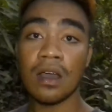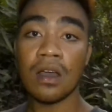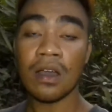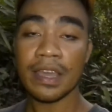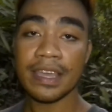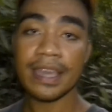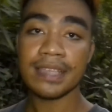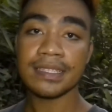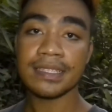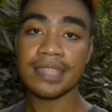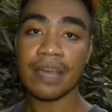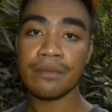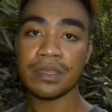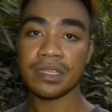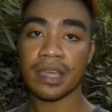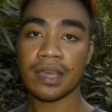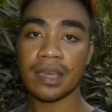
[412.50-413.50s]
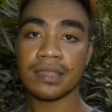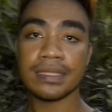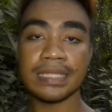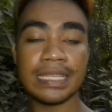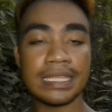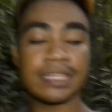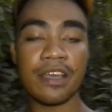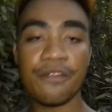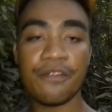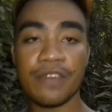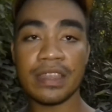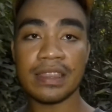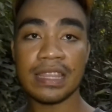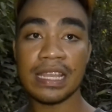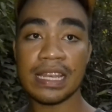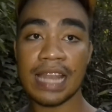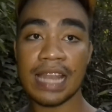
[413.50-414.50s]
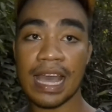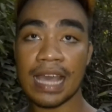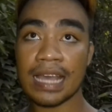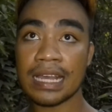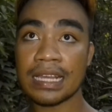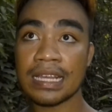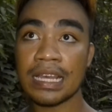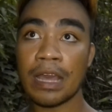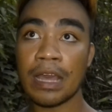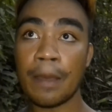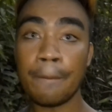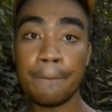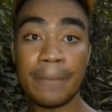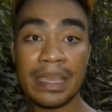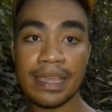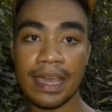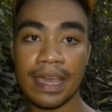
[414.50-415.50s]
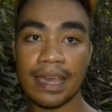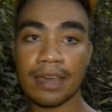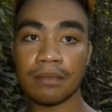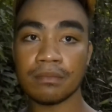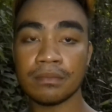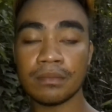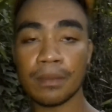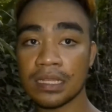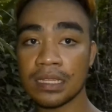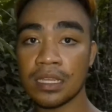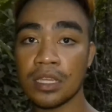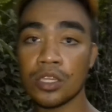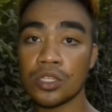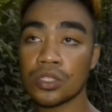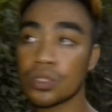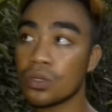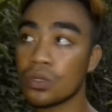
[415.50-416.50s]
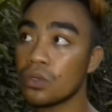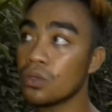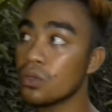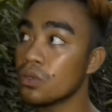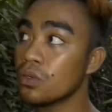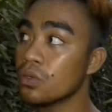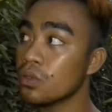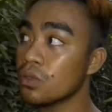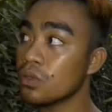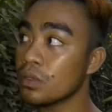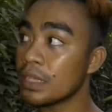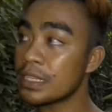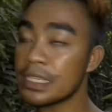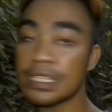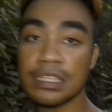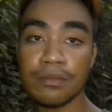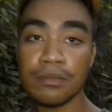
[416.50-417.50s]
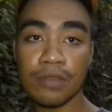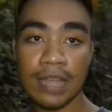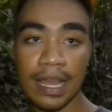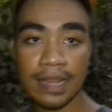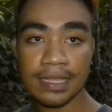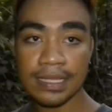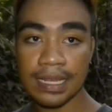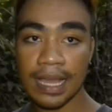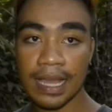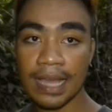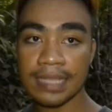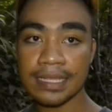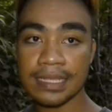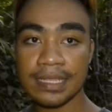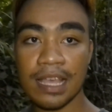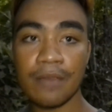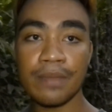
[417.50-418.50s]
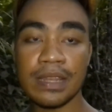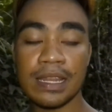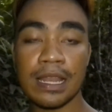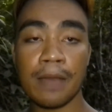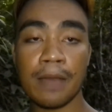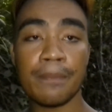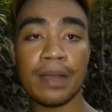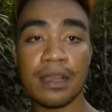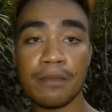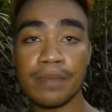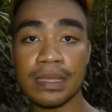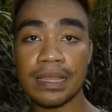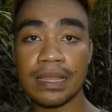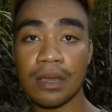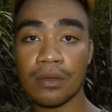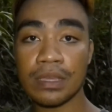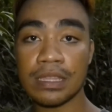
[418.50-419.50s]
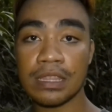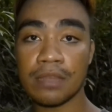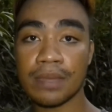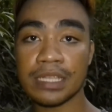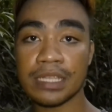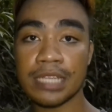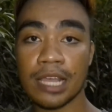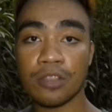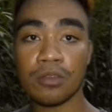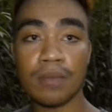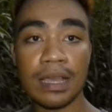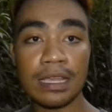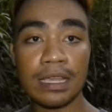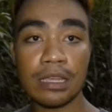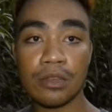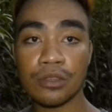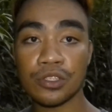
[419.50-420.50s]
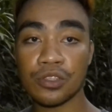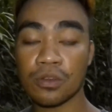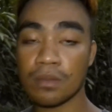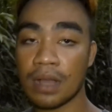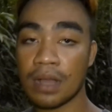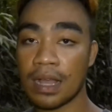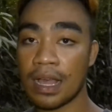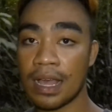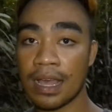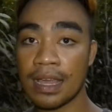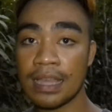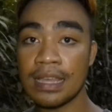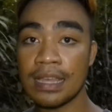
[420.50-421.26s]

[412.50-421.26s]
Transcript: Okay guys, time check. 6.17 na p.m. So, nagsisimula na sila kasi sabi nila paggabi daw hindi masyadong makilos yung mga